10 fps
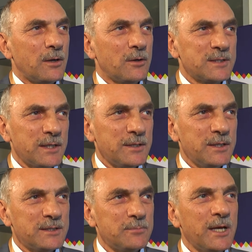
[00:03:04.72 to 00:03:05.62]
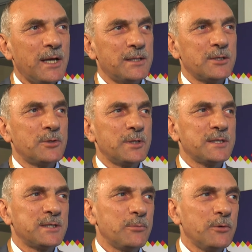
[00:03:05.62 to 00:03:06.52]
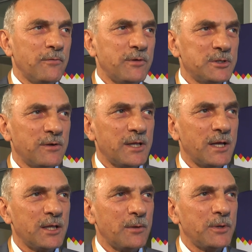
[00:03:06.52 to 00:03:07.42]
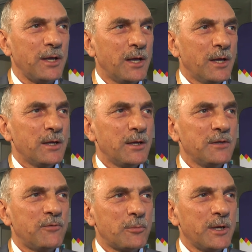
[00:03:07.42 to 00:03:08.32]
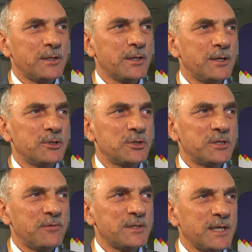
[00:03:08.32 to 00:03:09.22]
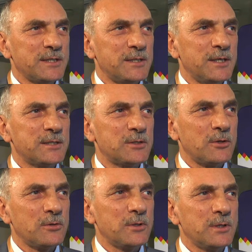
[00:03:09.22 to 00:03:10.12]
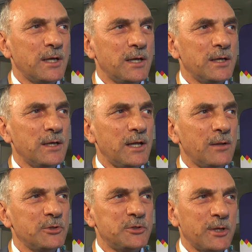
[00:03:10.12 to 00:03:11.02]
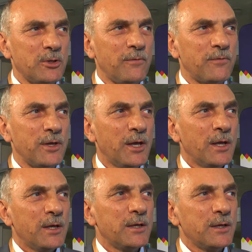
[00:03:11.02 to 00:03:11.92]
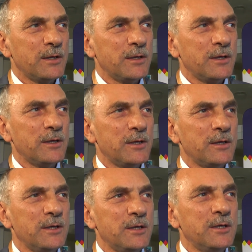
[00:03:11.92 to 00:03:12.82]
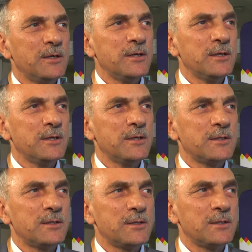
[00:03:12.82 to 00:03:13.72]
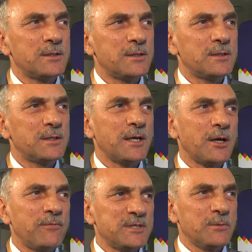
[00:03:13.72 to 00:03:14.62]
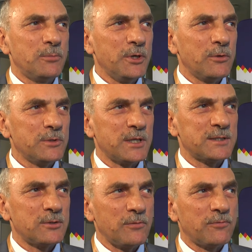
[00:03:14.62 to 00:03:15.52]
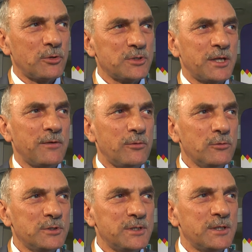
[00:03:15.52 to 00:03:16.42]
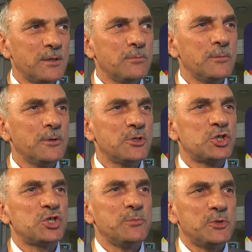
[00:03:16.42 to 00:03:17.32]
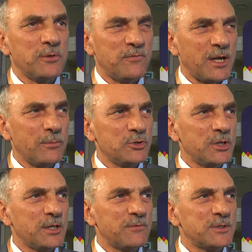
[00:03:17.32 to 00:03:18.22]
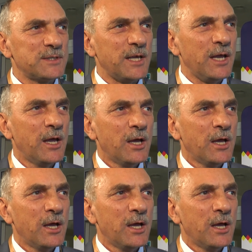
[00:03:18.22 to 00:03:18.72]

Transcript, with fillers: ostatnie zmiany, które następują właśnie na etapie informatyki czy cyfryzacji, jest to e, element światowy. I tak jak występuje u nas to w drodze rewolucji, tym szybciej otwieramy się na te wszystkie